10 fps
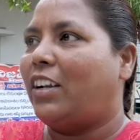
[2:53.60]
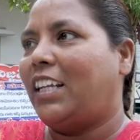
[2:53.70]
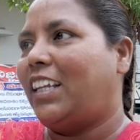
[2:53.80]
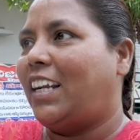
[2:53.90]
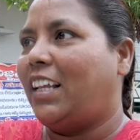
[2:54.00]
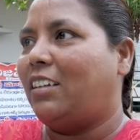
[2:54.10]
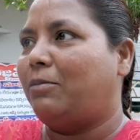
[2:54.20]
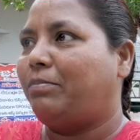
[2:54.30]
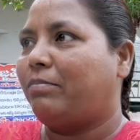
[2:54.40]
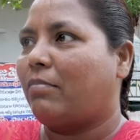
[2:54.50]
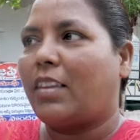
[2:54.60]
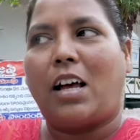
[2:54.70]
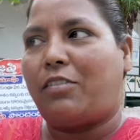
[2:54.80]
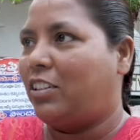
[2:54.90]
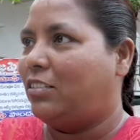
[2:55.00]
ఇవ్వడానికి అవ్వదు
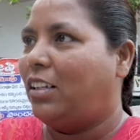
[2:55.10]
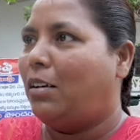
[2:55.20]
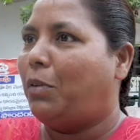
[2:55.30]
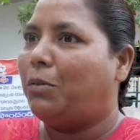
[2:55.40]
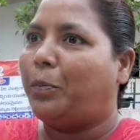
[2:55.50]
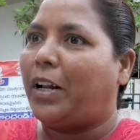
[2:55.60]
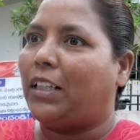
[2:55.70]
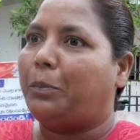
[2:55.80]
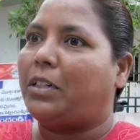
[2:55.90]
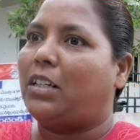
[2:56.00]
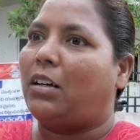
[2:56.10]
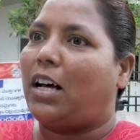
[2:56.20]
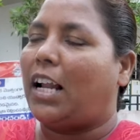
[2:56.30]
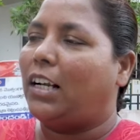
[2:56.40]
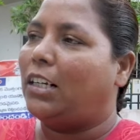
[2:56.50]
మేము ప్రతి
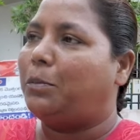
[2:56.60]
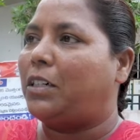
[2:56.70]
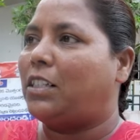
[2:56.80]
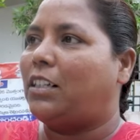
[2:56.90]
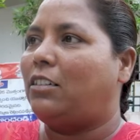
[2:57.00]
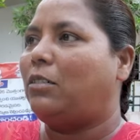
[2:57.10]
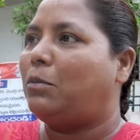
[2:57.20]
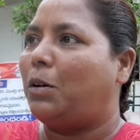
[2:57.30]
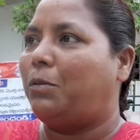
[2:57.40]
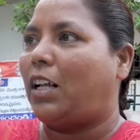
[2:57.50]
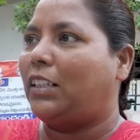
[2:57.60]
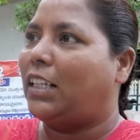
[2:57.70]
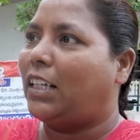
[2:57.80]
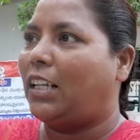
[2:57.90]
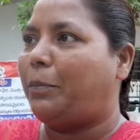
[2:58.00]
హండ్రెడ్ పర్సెంట్ మేము
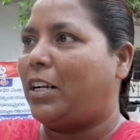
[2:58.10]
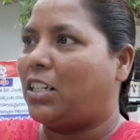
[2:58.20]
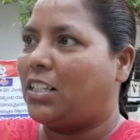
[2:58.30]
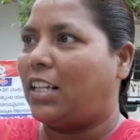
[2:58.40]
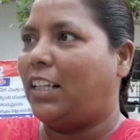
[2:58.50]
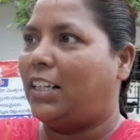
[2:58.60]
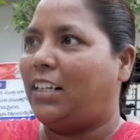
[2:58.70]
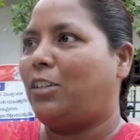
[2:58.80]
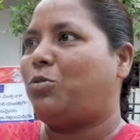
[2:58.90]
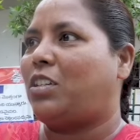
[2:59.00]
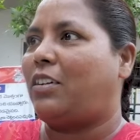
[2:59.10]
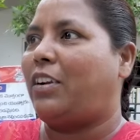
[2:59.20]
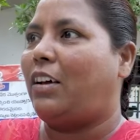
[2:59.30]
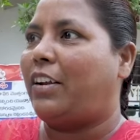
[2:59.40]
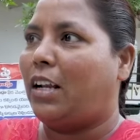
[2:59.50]
అందరికీ పెన్షన్స్ అందేటట్టే
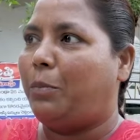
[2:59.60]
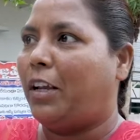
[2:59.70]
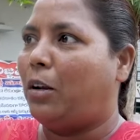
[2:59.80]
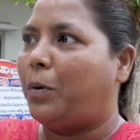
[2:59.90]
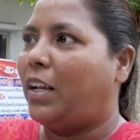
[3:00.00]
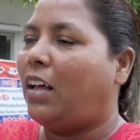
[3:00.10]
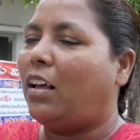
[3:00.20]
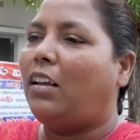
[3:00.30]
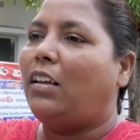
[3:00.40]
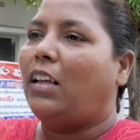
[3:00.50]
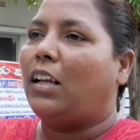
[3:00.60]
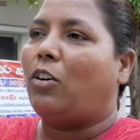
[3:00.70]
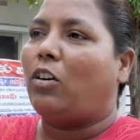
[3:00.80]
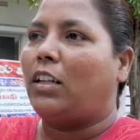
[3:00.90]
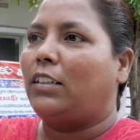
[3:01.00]
చూస్తామండి ఎవరైనా మిగిలిపోయినా
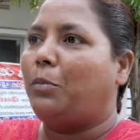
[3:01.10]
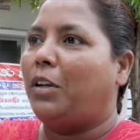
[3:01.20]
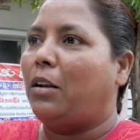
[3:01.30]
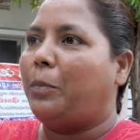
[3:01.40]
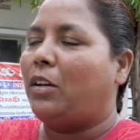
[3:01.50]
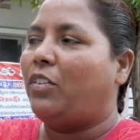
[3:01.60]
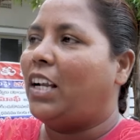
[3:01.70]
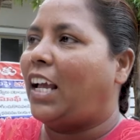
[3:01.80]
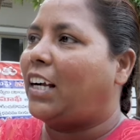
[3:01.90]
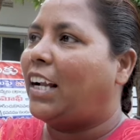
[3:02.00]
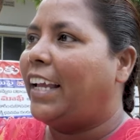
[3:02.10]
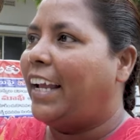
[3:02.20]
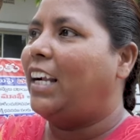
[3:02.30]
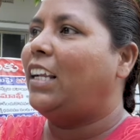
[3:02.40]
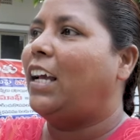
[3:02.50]
ఇంకొకరిద్దరు మిగిలిపోయారు వీళ్ళు ఎక్కడ
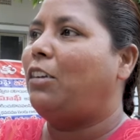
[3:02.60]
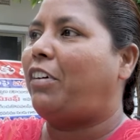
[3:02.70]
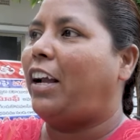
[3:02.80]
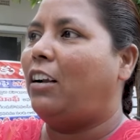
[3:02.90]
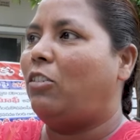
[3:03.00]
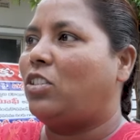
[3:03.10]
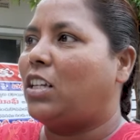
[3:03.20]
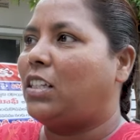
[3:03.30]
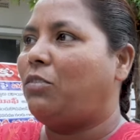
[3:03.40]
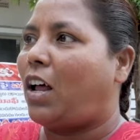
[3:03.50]
ఏంటి అని ఫైండ్ అవుట్ చేసి